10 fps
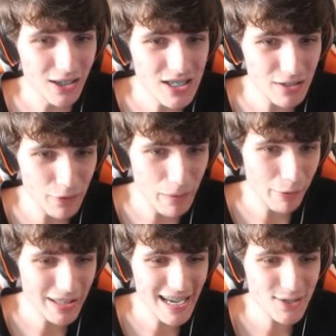Eu acho que não foi uma
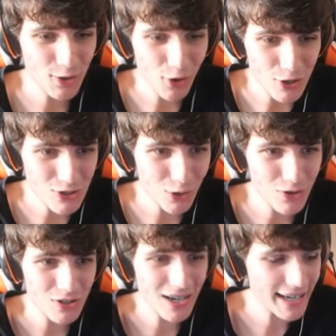boa ideia. Socorro,
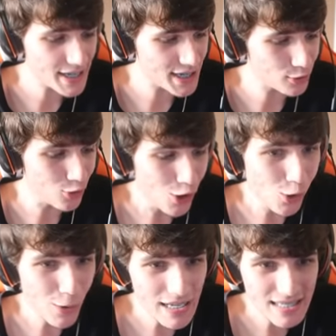socorro, não acredito. O